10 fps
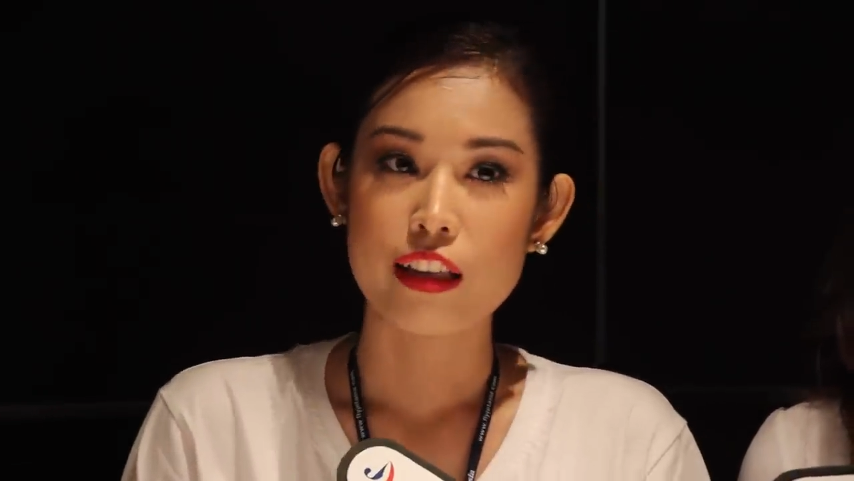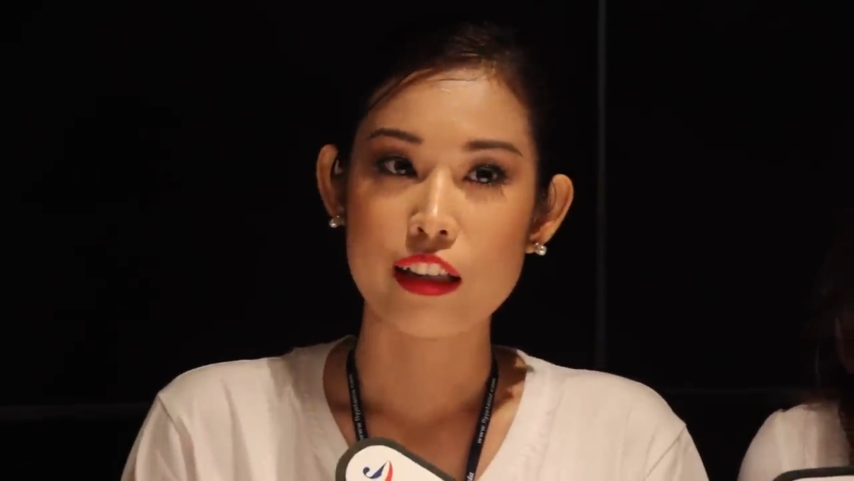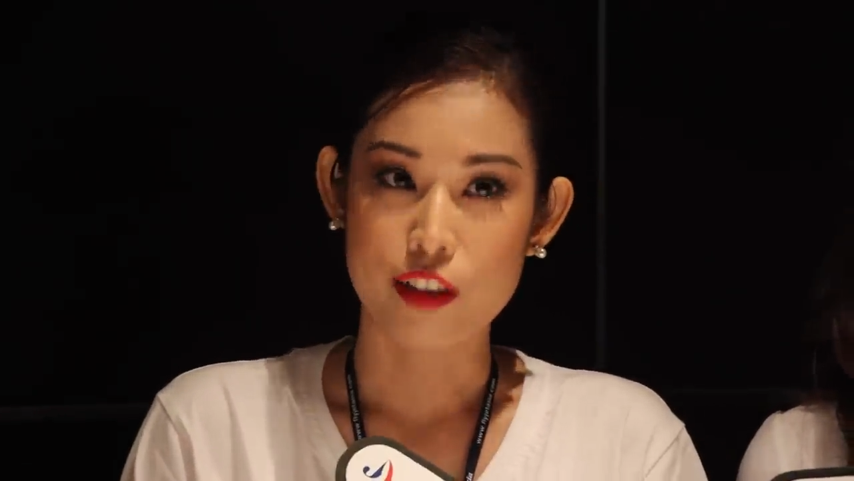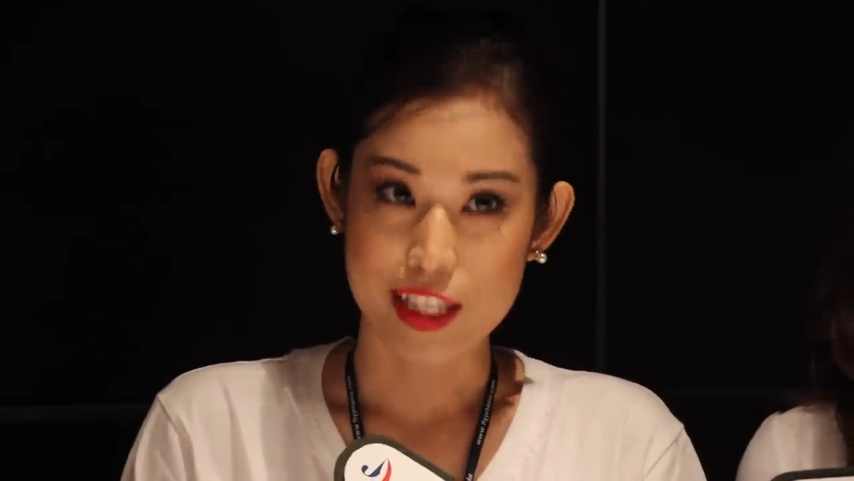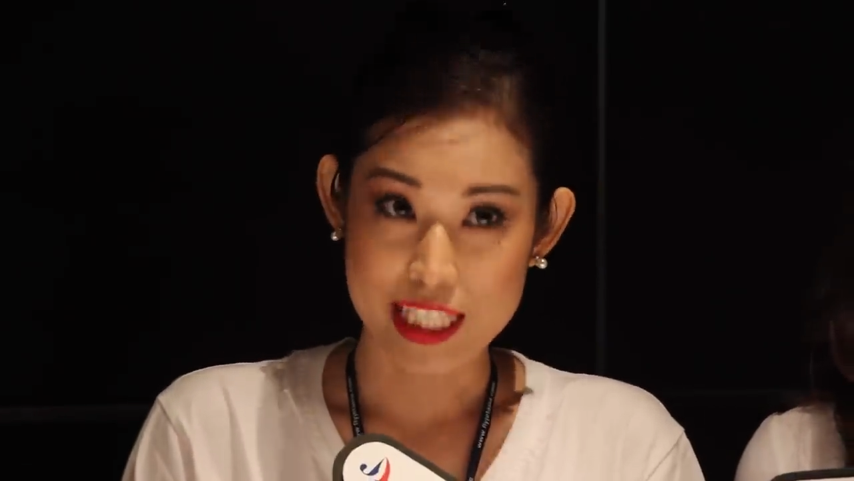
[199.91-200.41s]

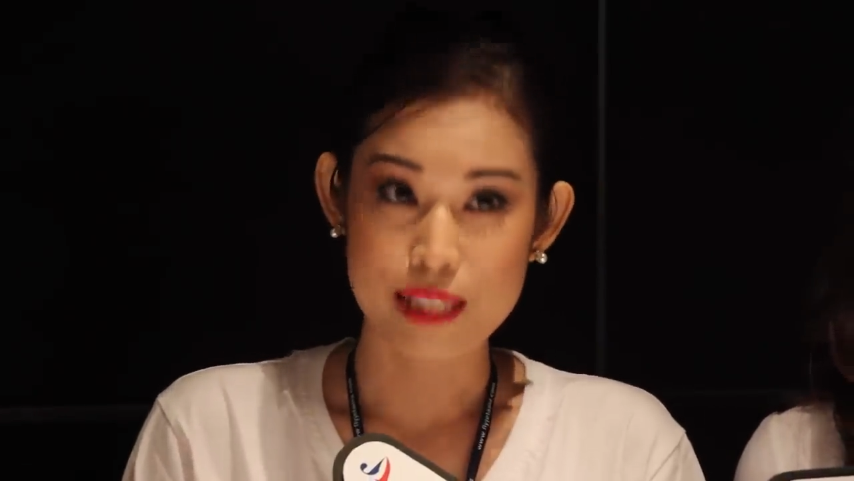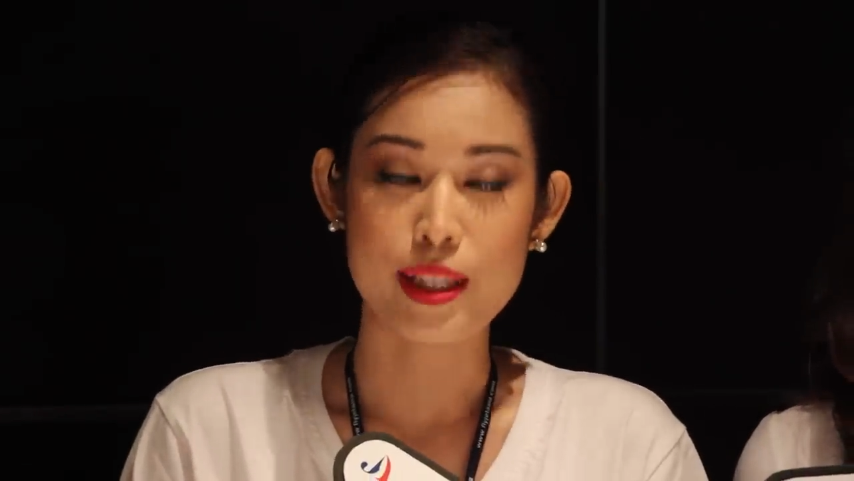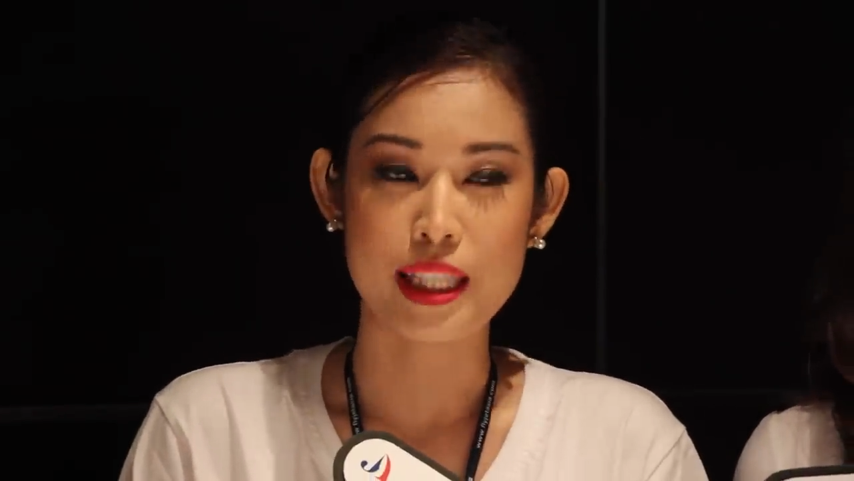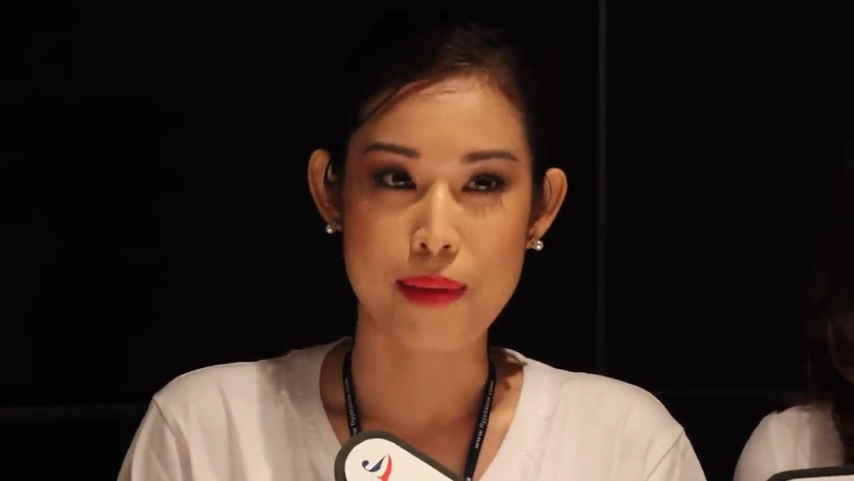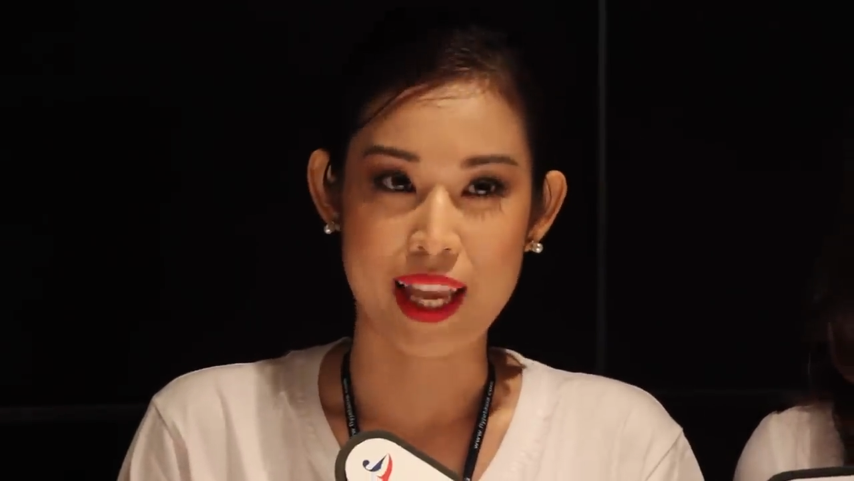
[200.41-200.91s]
170
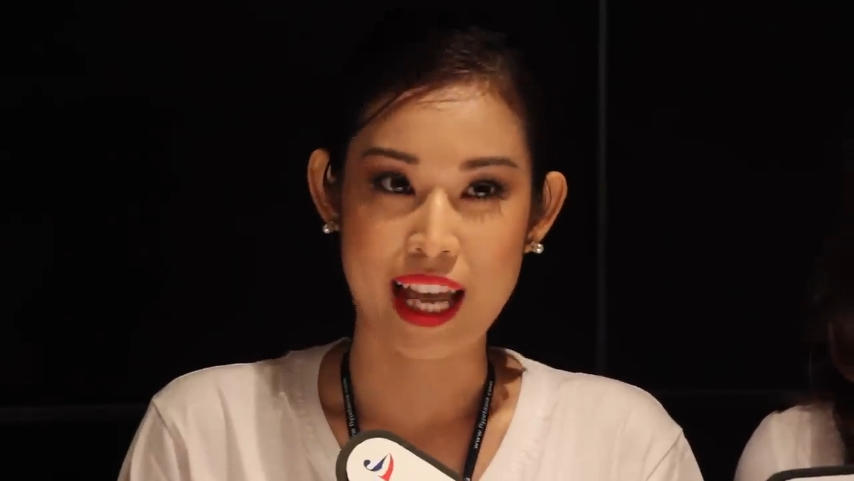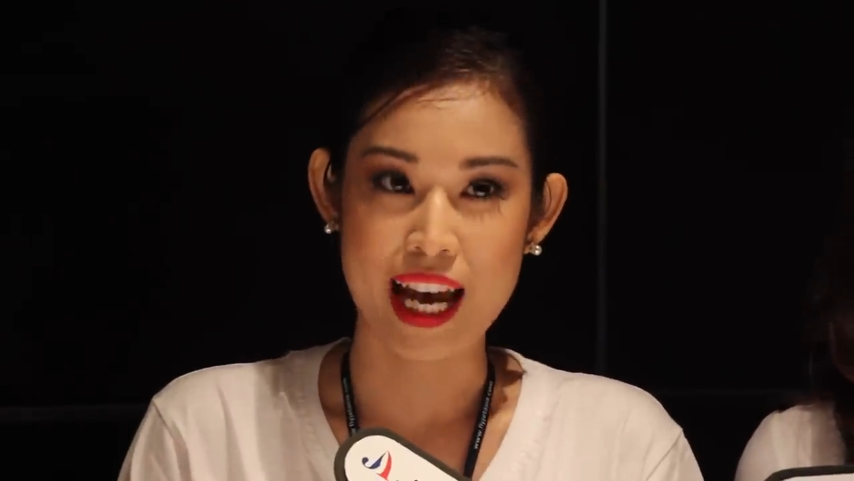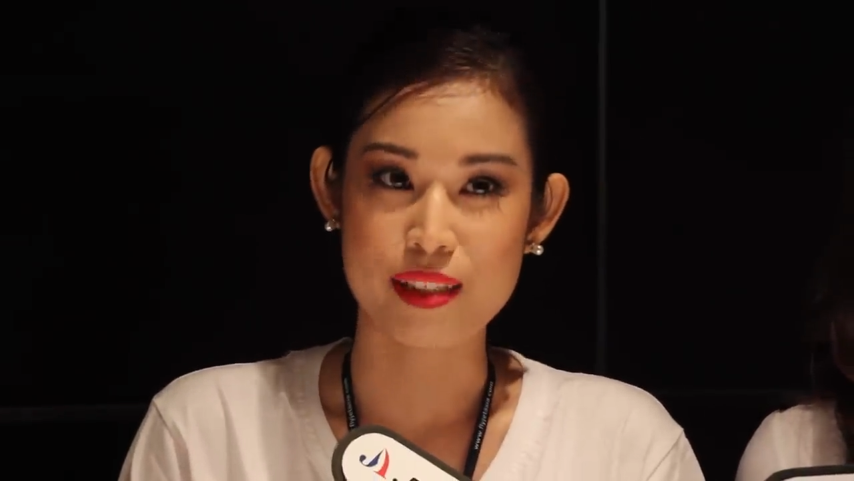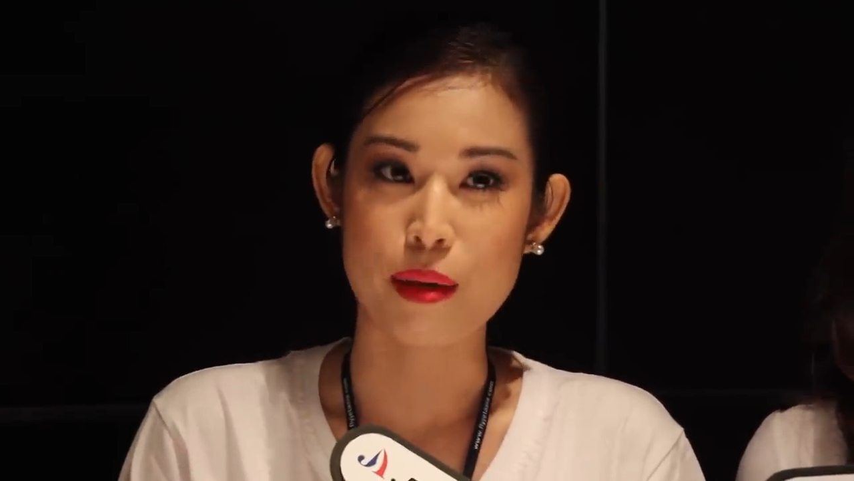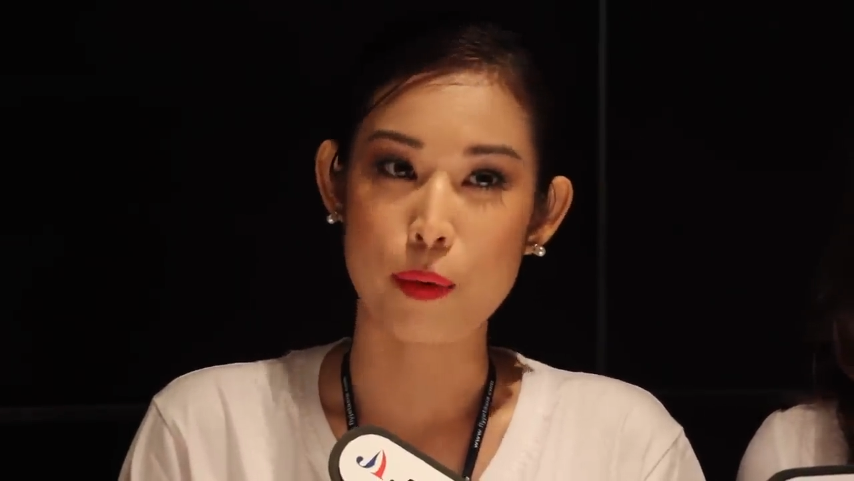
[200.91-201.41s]
เซนติเมตร
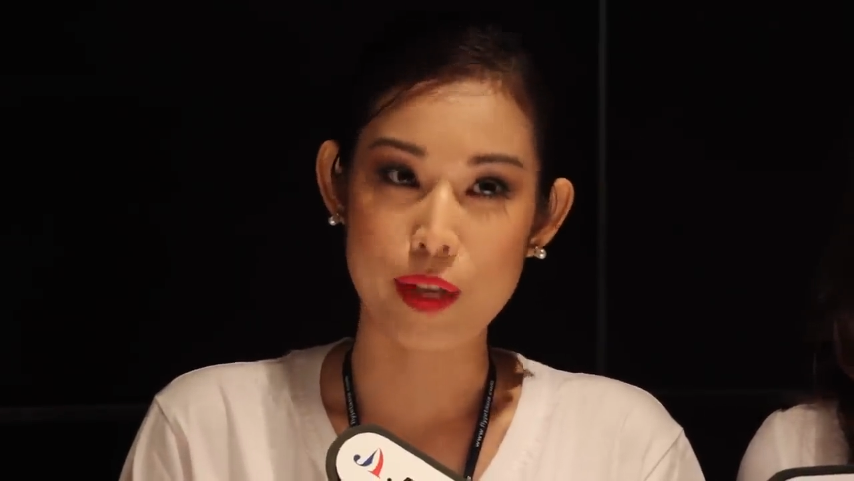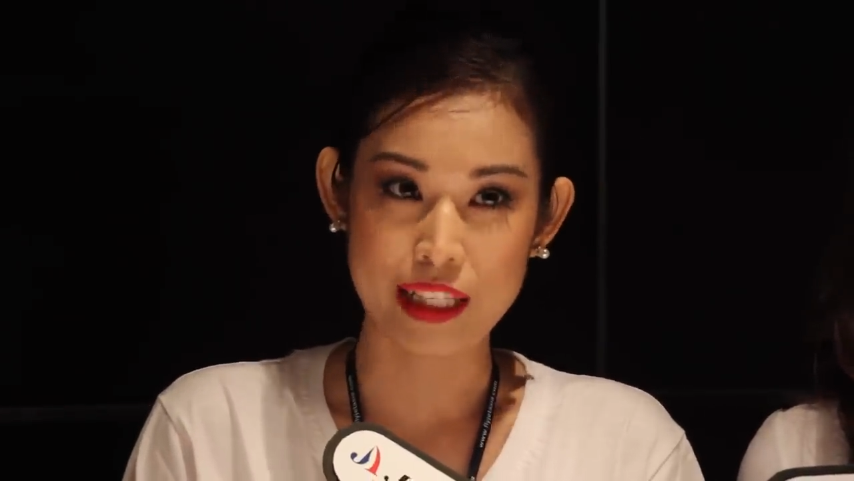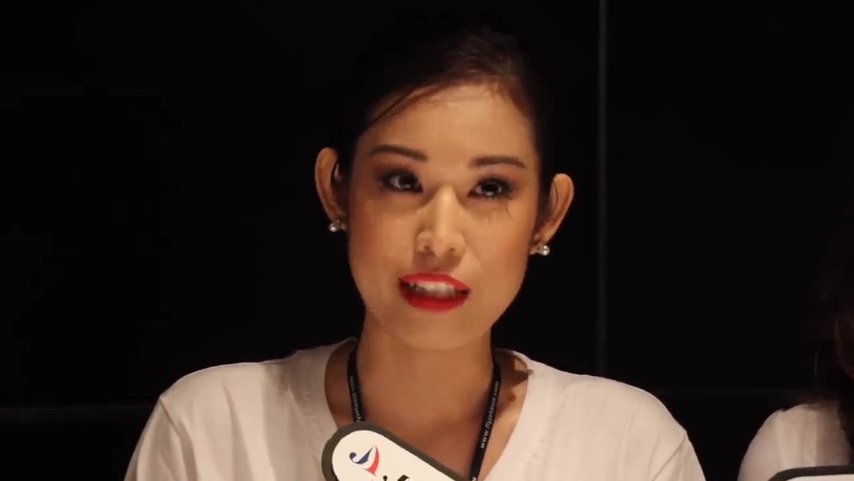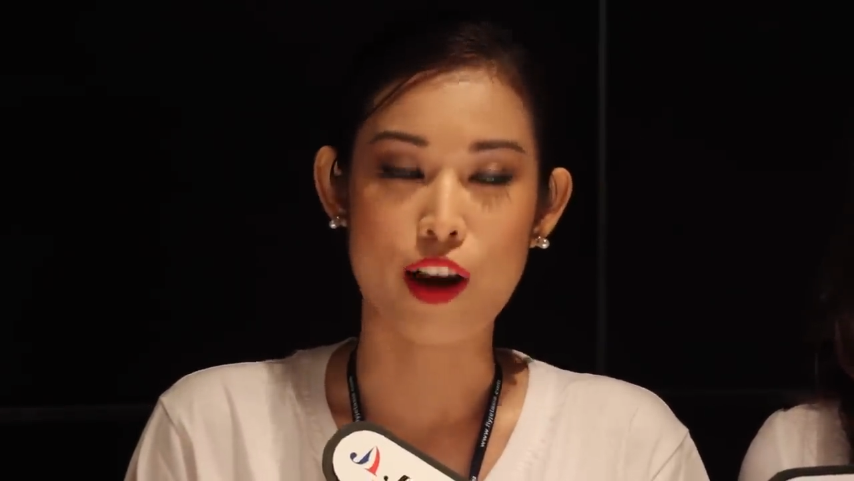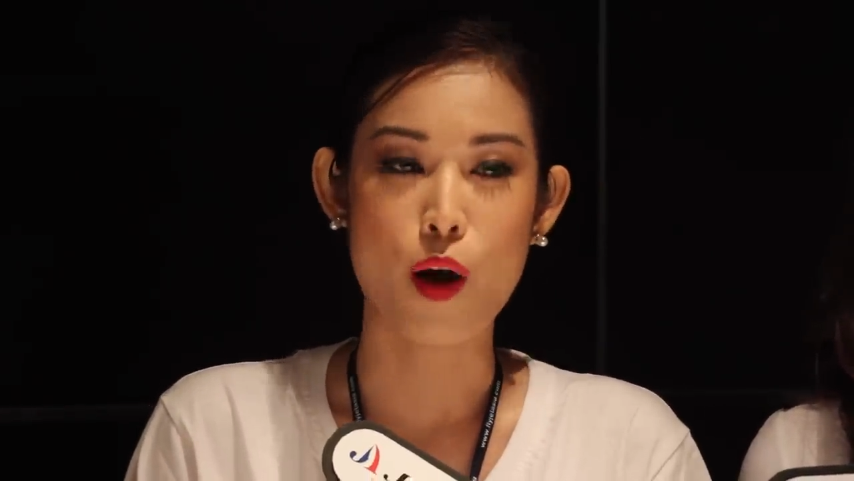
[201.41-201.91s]
ค่ะสำหรับผู้หญิง